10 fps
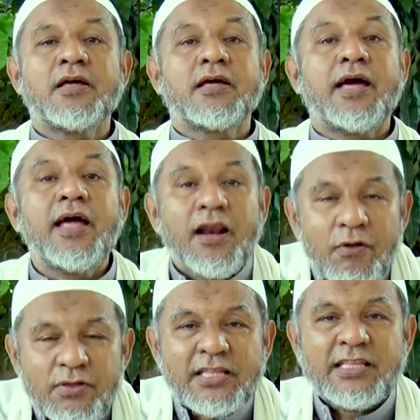
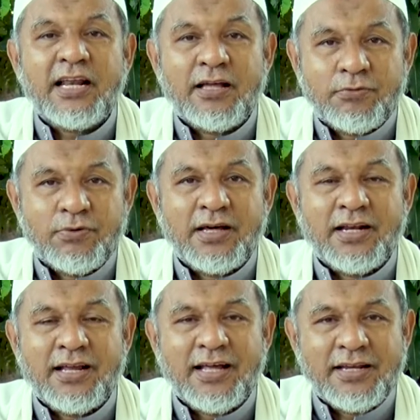Kalau kita
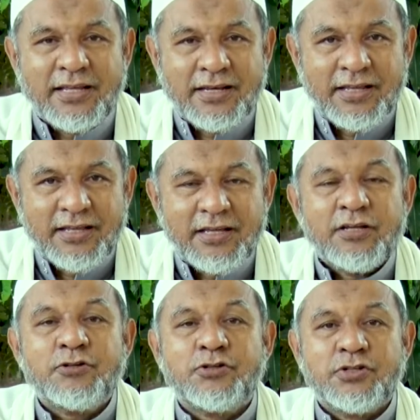lakukan hal ini,
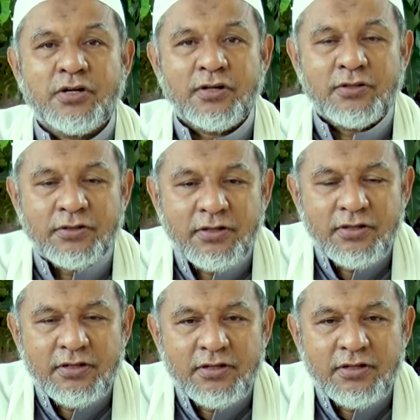insya Allah